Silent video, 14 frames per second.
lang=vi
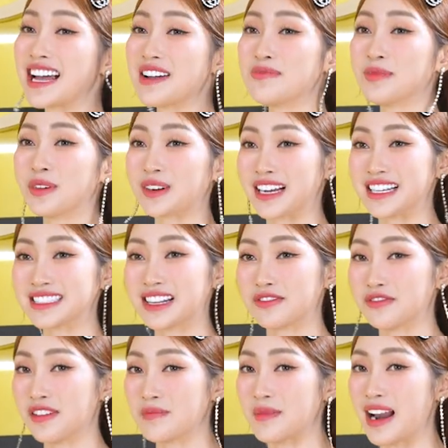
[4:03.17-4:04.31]
thêm một cái sản
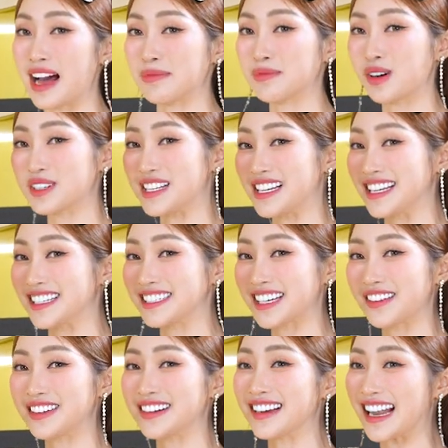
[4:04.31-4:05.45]
phẩm là Body In
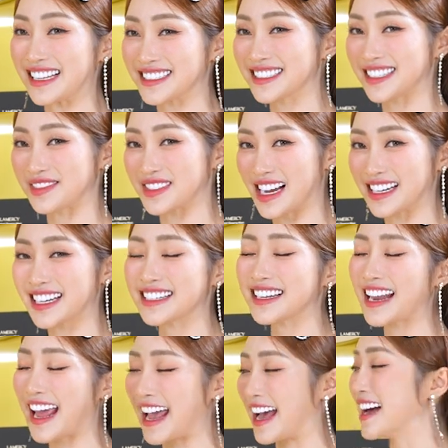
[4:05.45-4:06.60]
Shower, là sữa tắm trắng này nữa
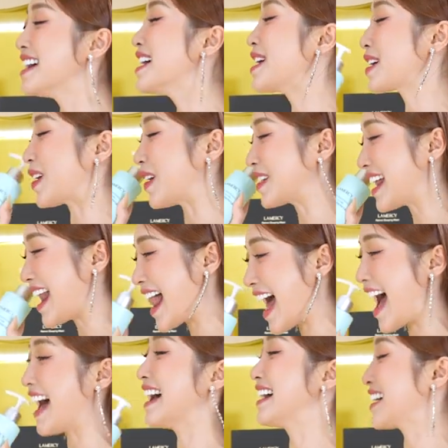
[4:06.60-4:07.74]
nè. Có nghĩa là